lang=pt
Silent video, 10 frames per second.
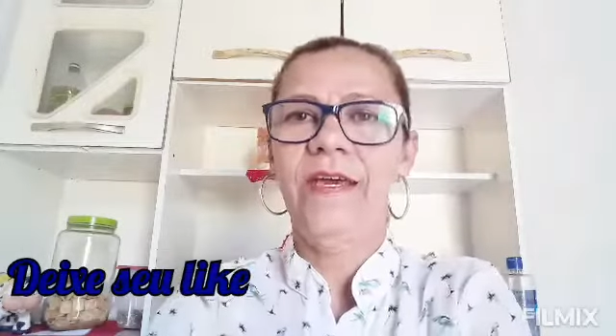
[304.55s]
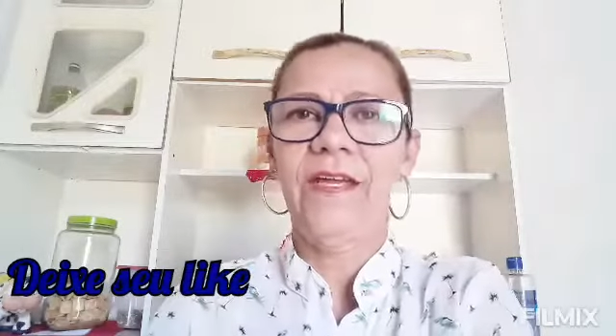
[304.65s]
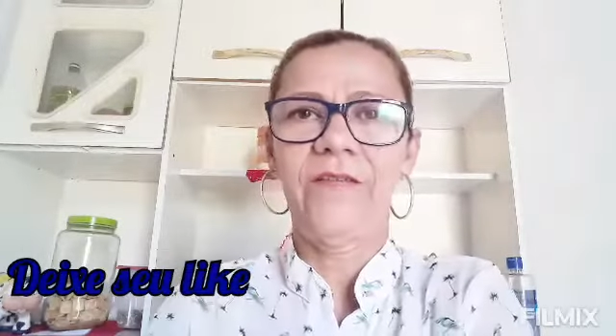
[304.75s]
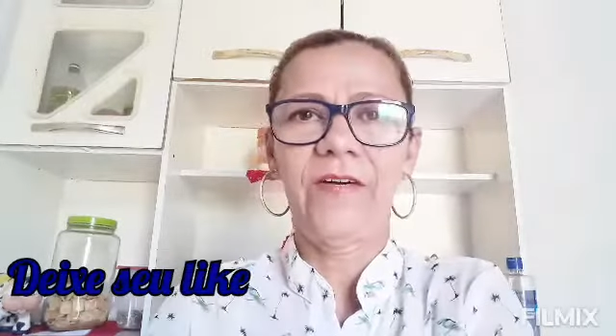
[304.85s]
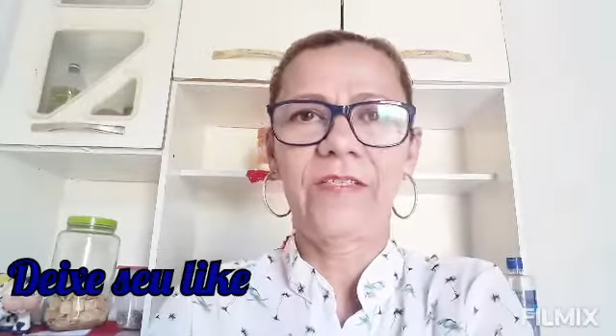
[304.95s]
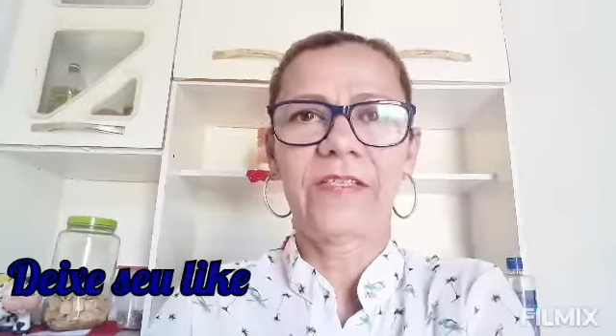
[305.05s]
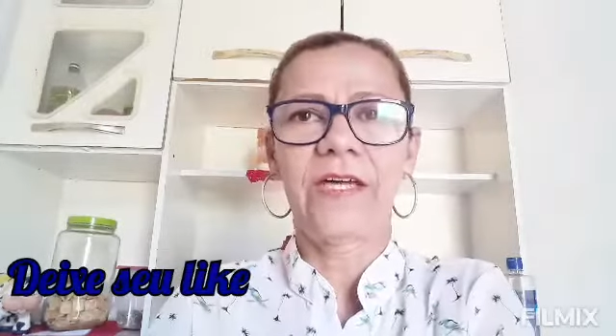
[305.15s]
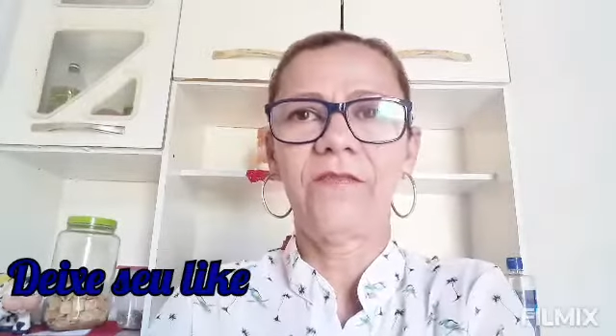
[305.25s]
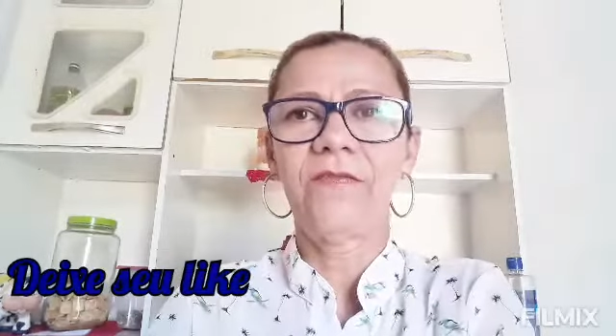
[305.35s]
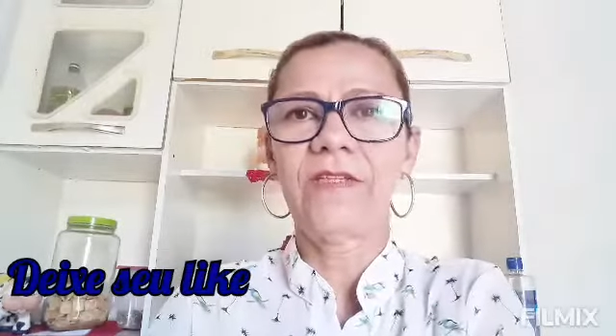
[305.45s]
Ela vai
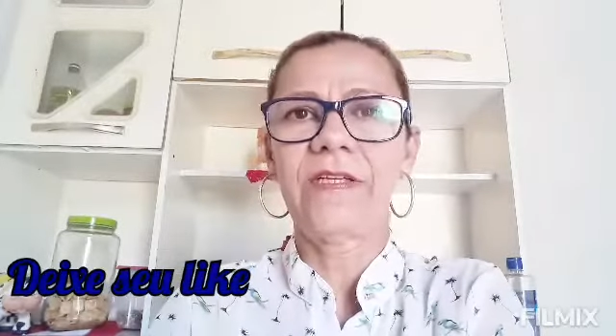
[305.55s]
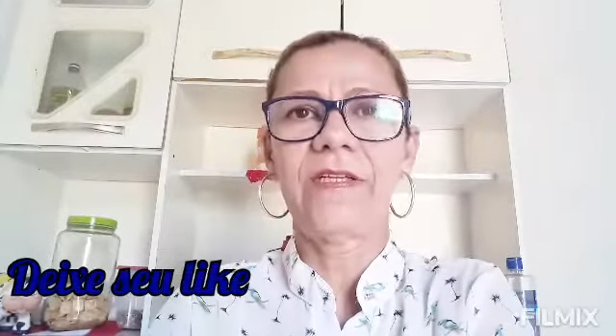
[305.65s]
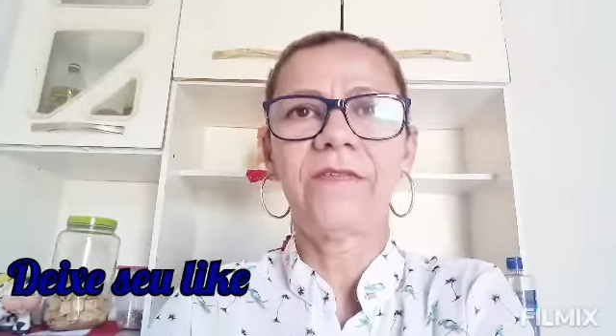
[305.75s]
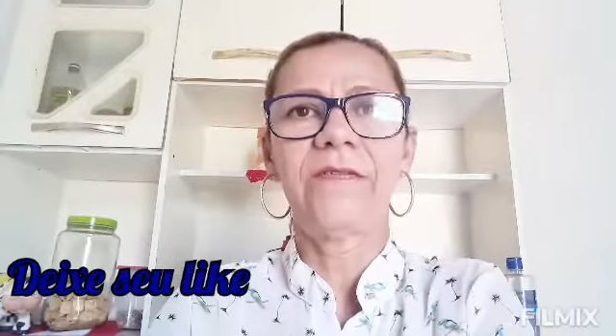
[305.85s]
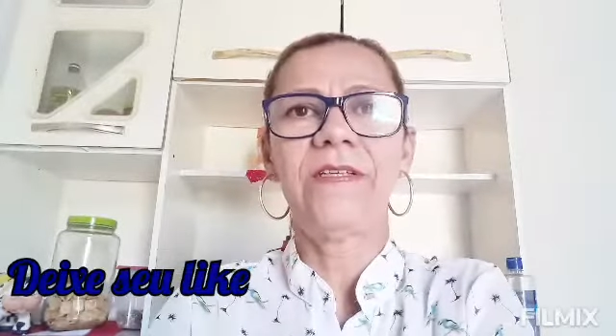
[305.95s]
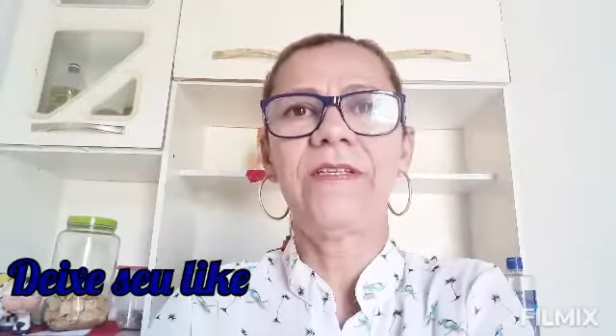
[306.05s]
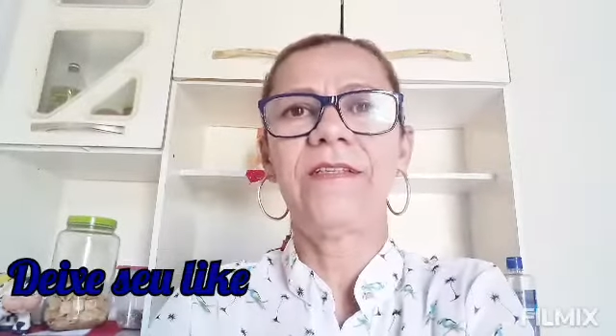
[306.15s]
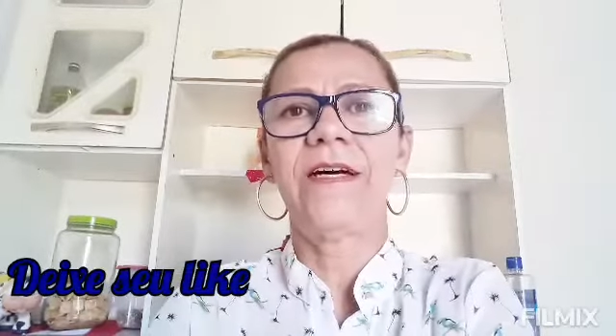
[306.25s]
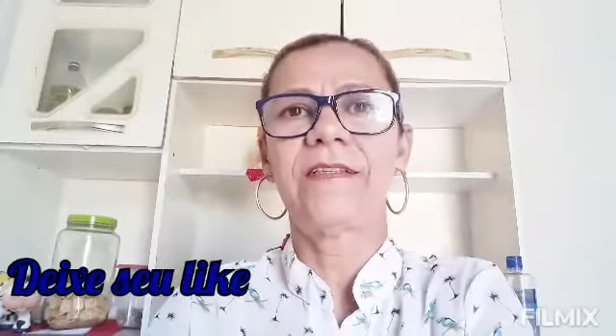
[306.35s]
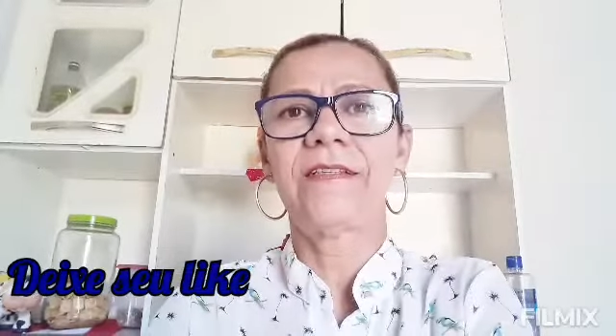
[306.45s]
estar nutrindo e
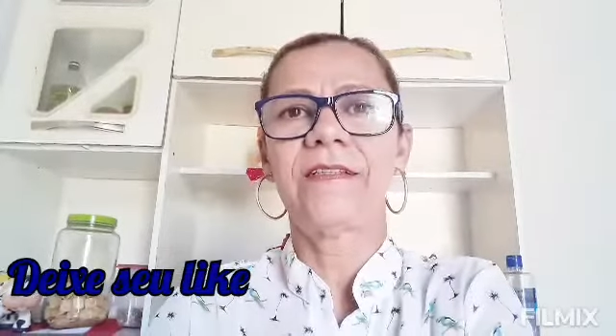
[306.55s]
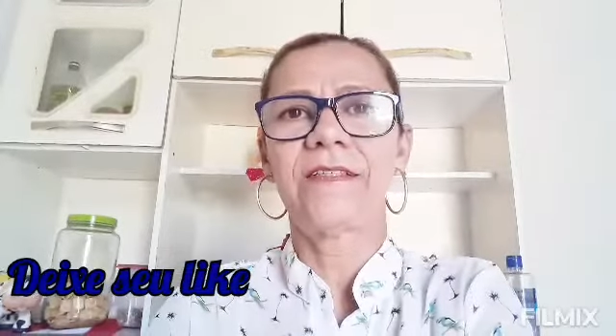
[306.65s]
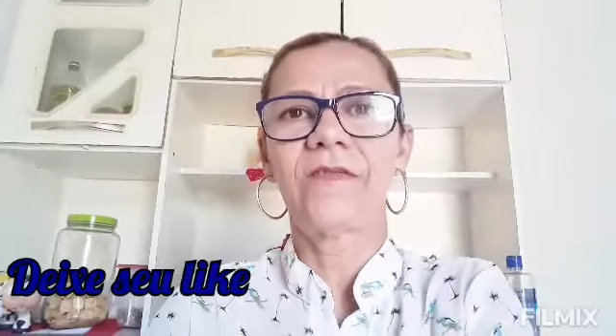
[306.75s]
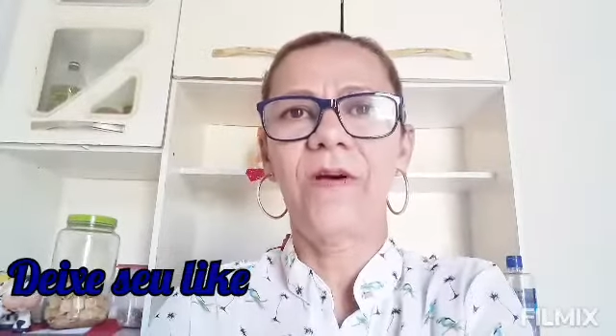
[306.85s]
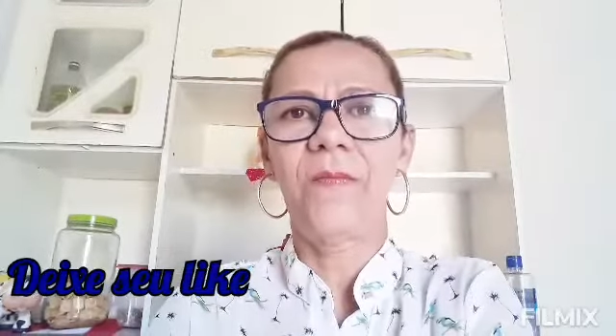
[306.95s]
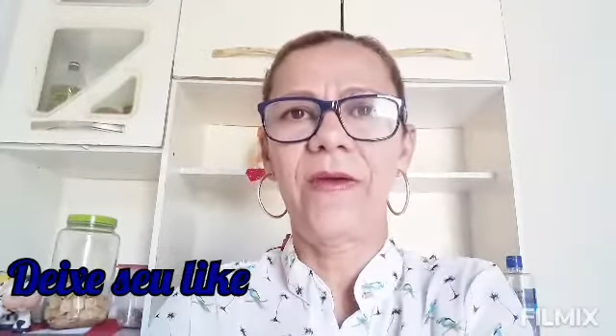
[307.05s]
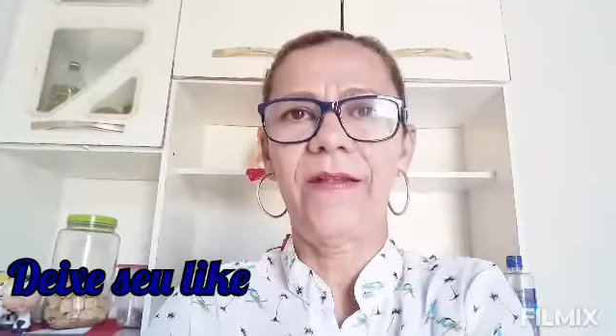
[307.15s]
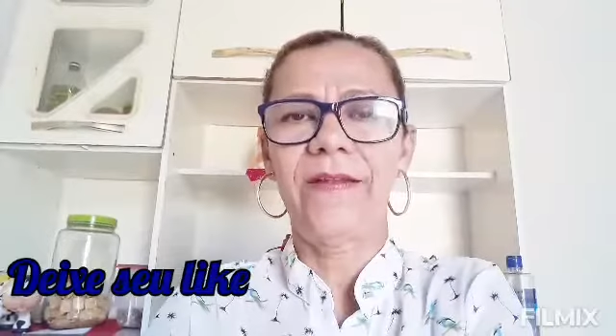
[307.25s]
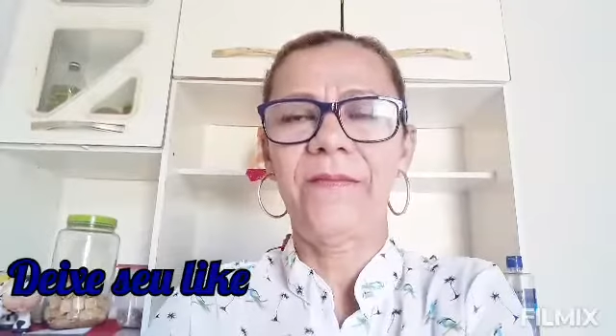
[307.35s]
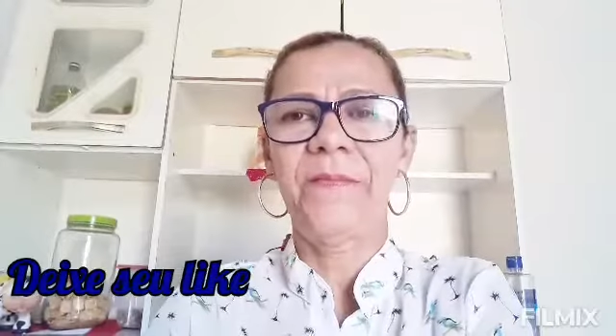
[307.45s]
hidratando a sua
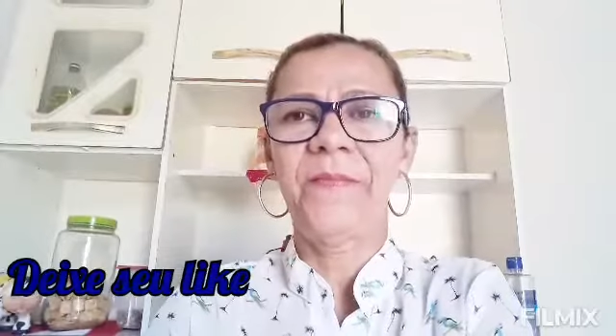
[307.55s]
pele.